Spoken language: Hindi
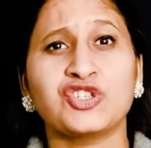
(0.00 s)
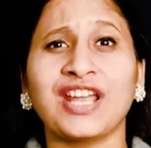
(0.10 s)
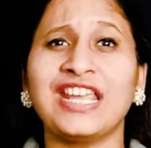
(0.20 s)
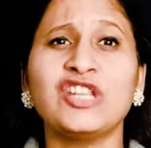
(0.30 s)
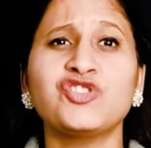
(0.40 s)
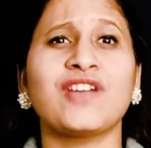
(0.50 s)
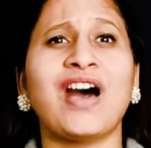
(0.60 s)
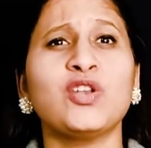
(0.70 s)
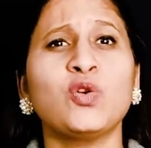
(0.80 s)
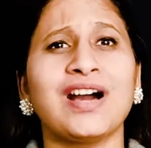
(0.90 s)
शहीद
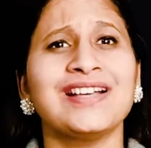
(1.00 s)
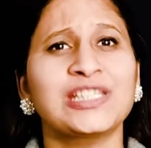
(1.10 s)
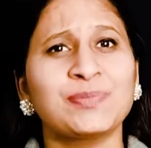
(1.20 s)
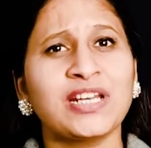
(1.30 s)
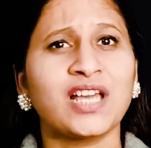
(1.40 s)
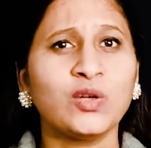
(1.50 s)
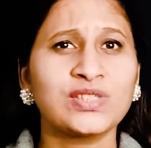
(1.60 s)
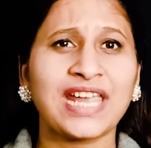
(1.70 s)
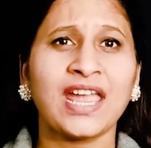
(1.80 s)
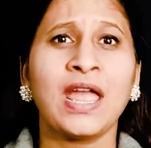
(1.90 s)
जवानों का स्मरण कर
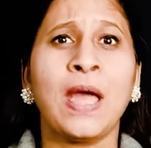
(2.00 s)
उसके